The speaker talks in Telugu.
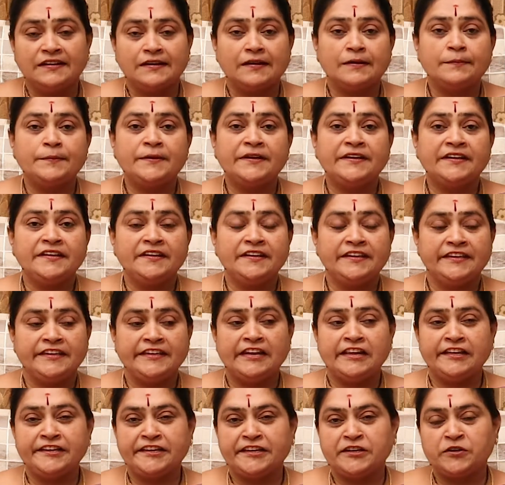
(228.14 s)
కాబట్టి
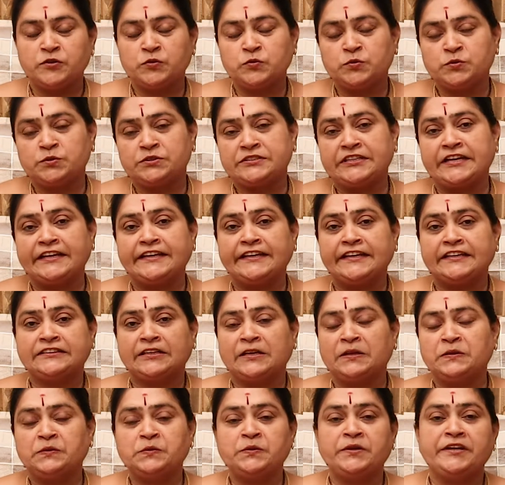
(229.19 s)
ఇలా ఎన్నో
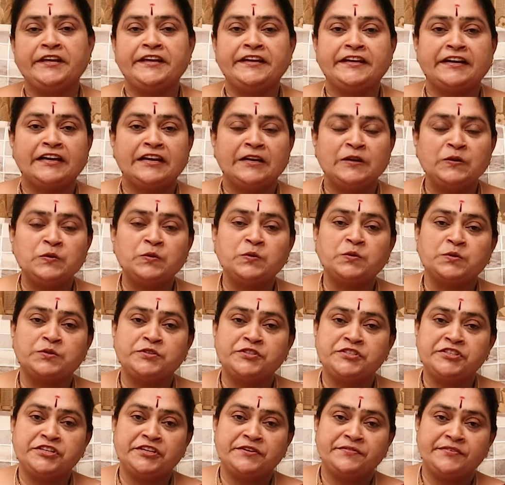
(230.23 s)
సంకేతాలు ఉన్నాయి కళ్ళలోకి
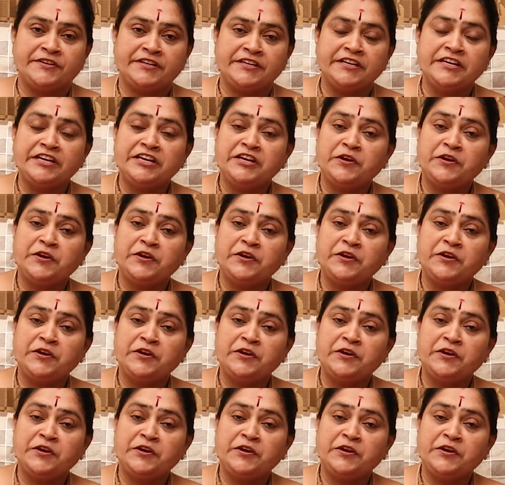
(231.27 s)
వచ్చేవి